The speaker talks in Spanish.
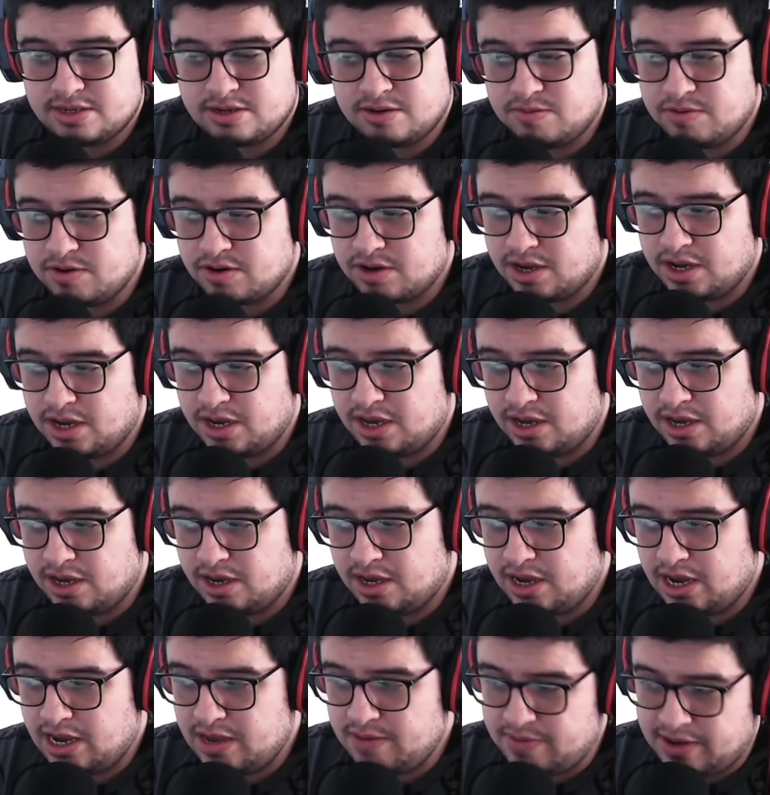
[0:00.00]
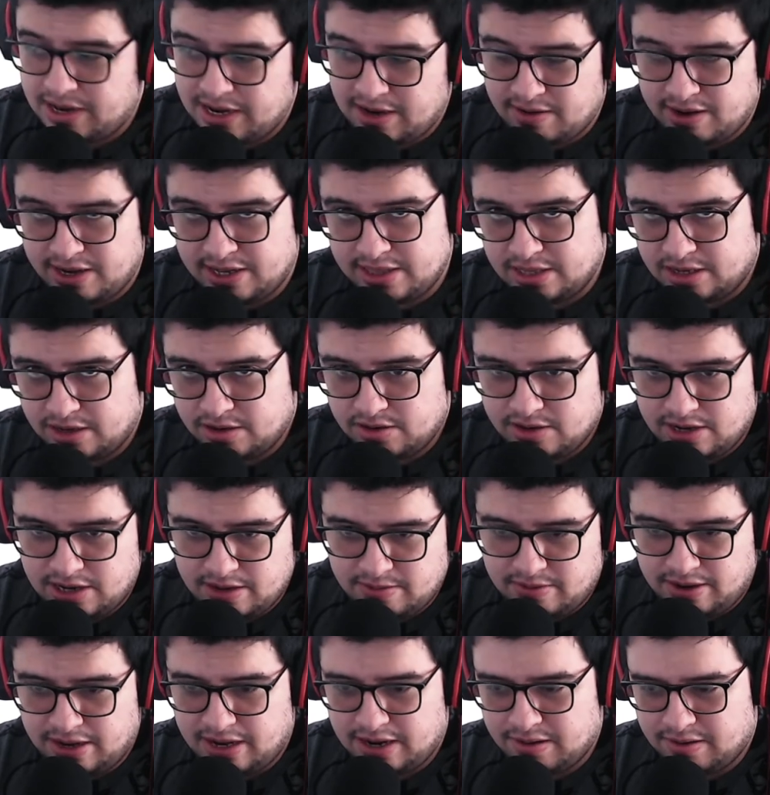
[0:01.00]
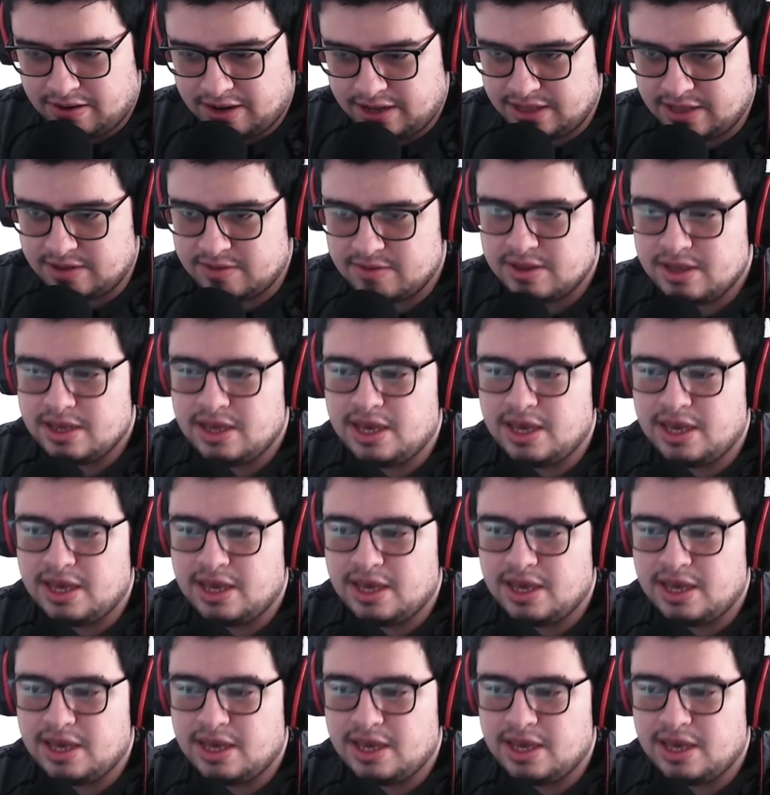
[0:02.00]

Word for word: como que ahí va la vaina, ¿no? Ahí va la vaina.